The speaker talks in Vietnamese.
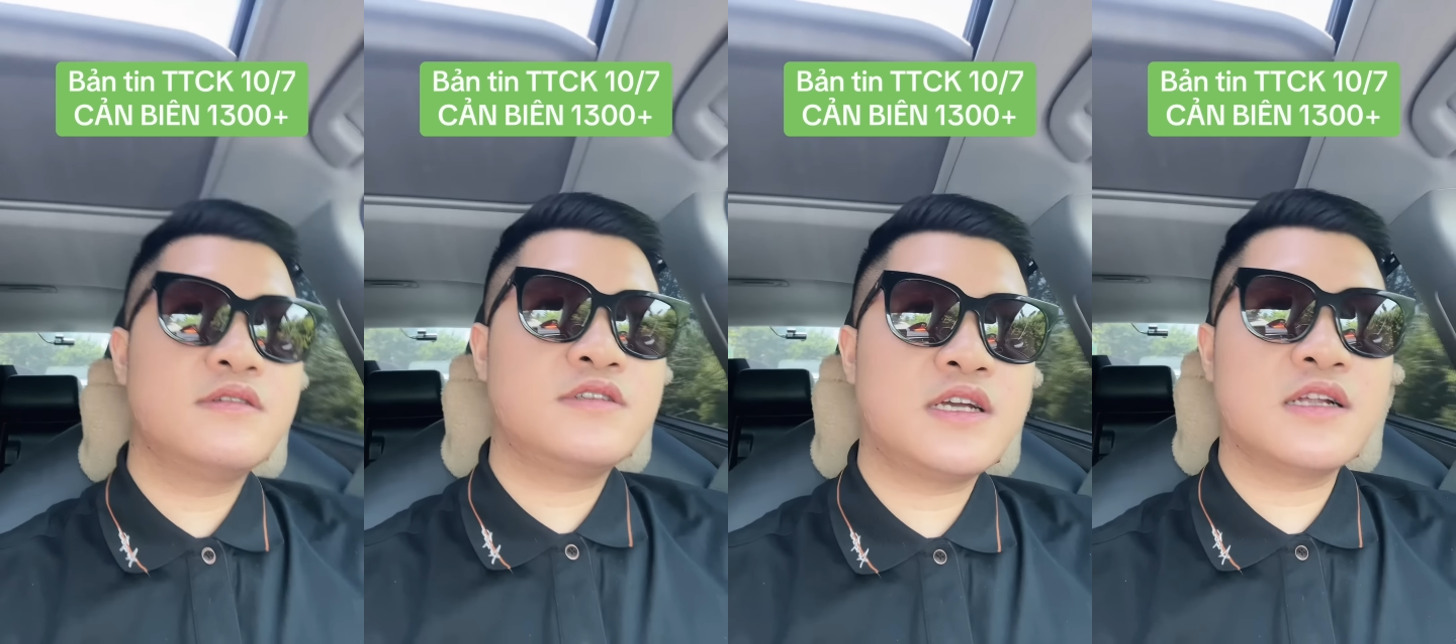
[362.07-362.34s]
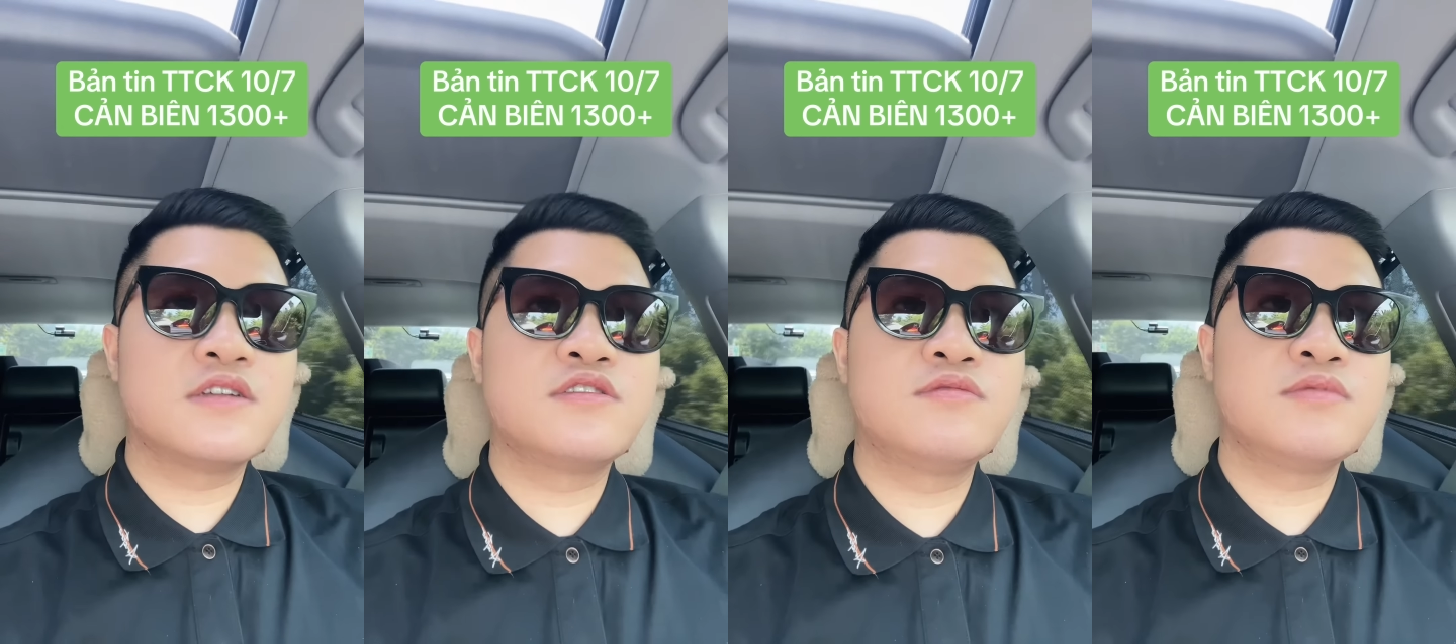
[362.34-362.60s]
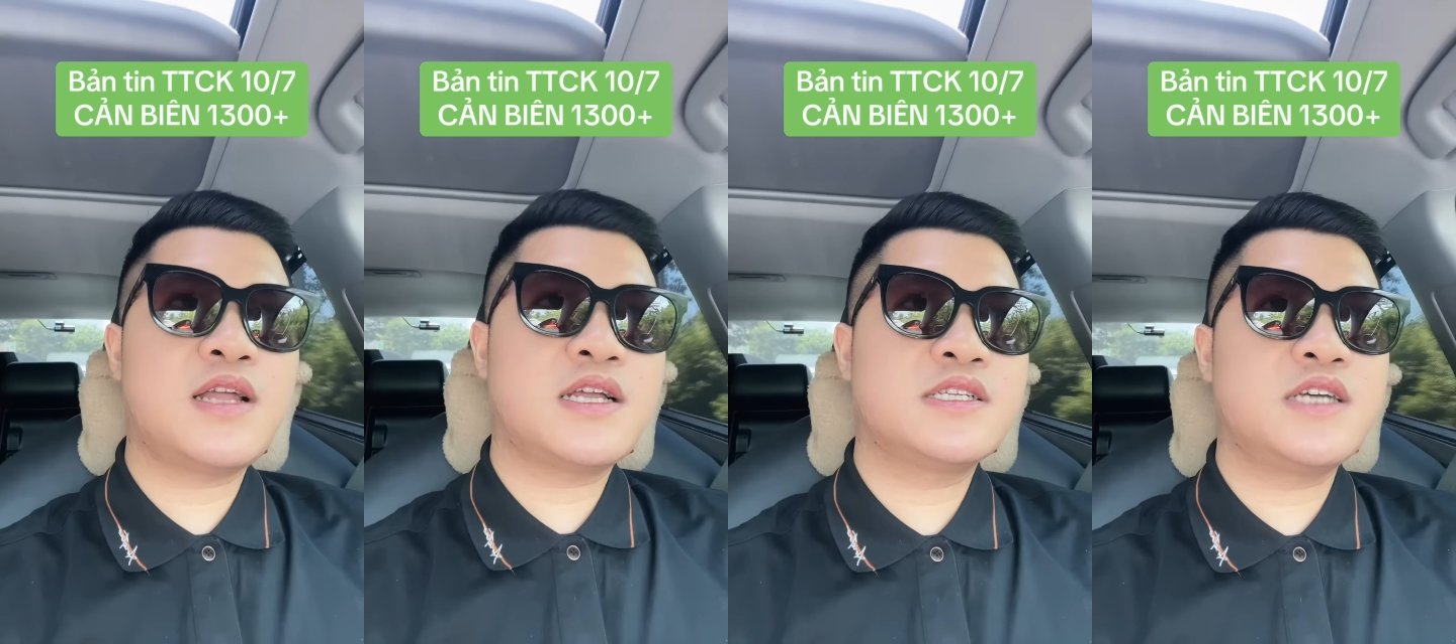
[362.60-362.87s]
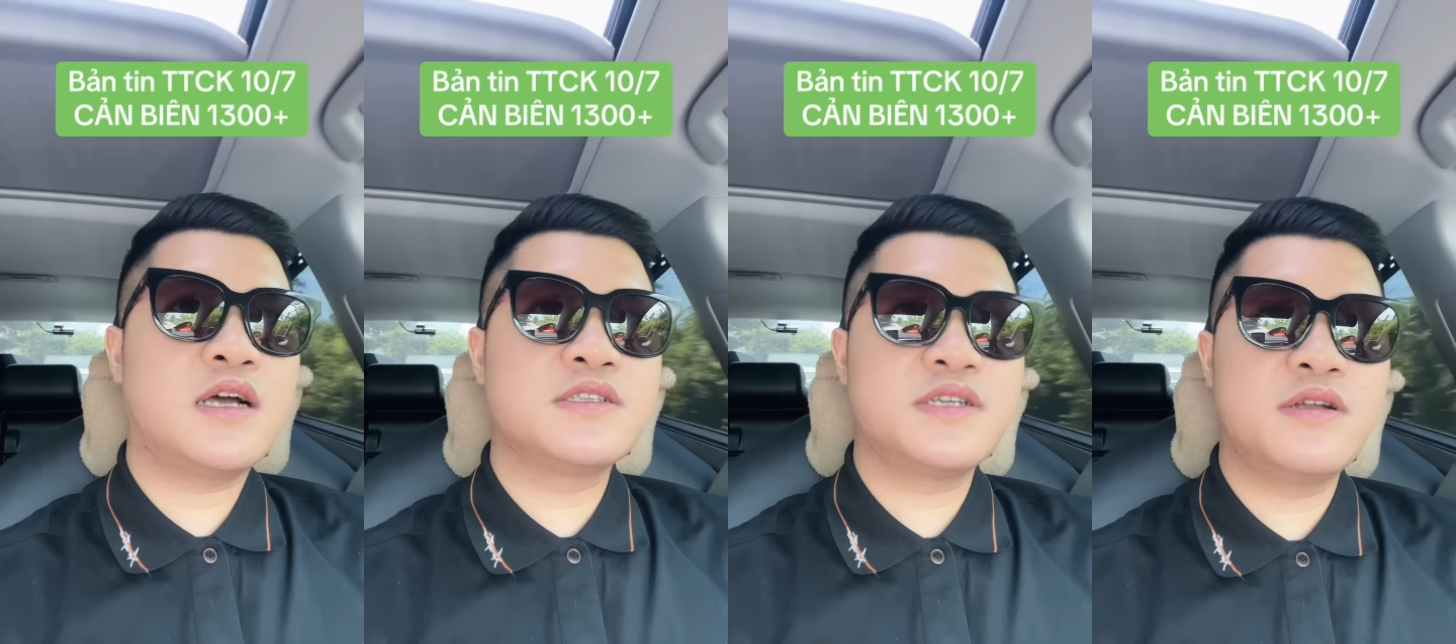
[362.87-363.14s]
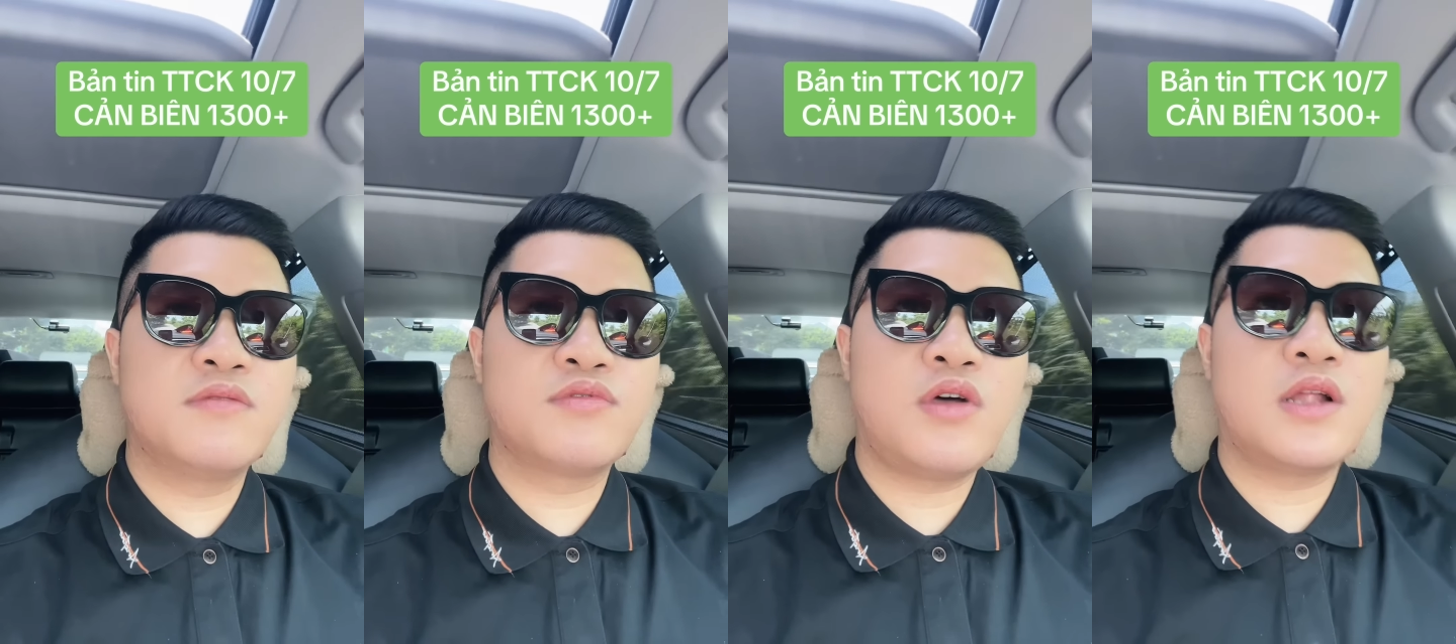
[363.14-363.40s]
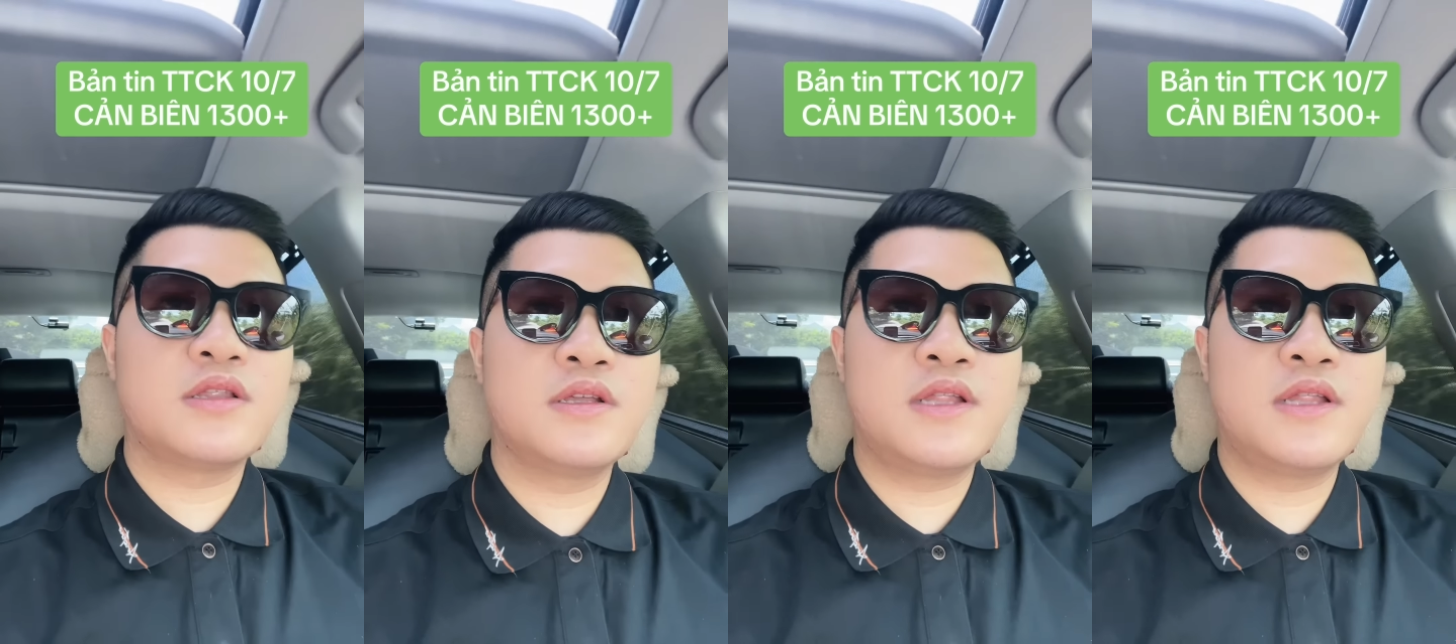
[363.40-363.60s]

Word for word: Chắc là chúng ta chờ sự đồng thuận